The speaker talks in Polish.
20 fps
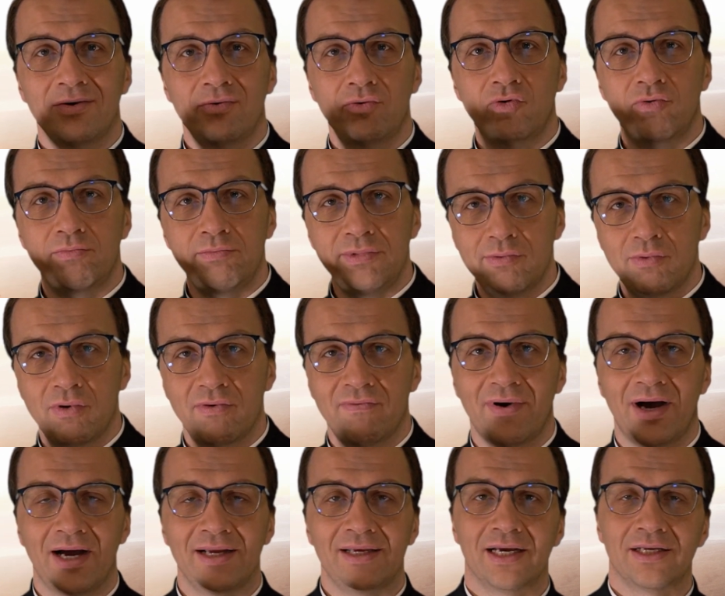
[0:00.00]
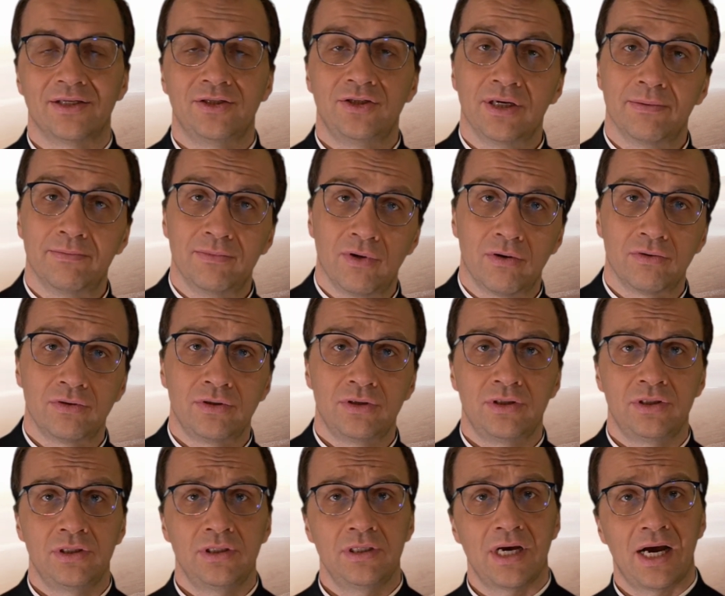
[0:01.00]
umiłowania,
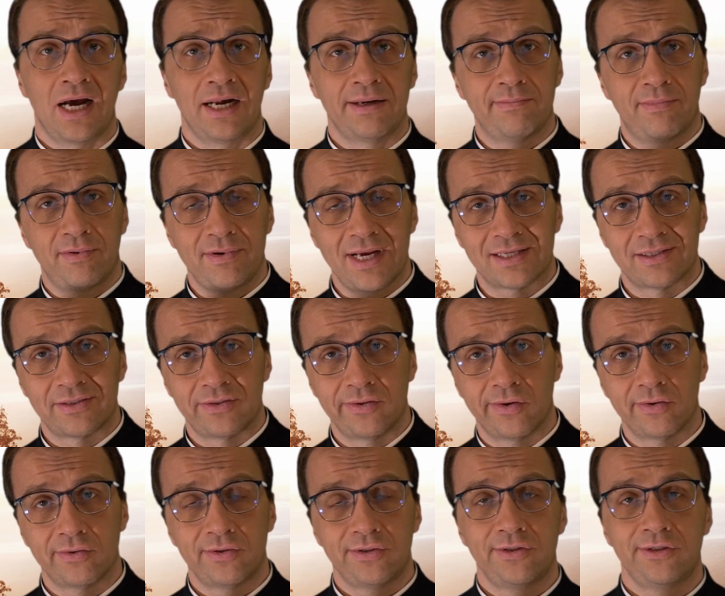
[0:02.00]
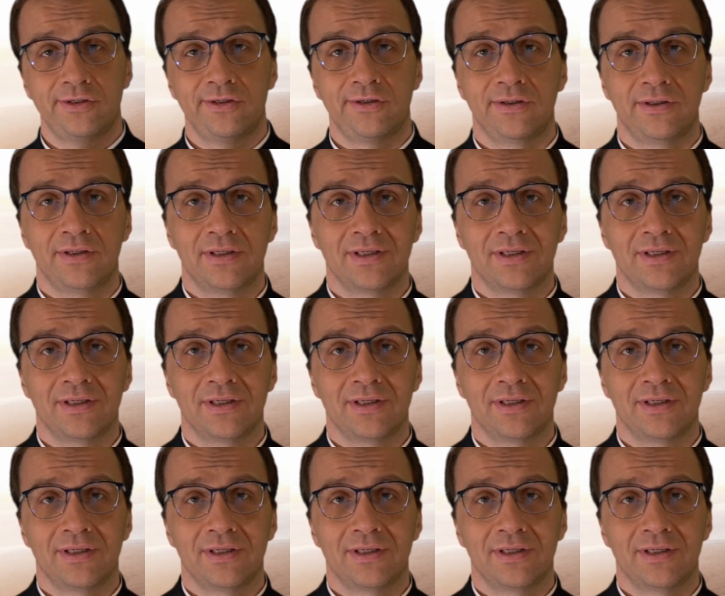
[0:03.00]
ciemności albo jasności.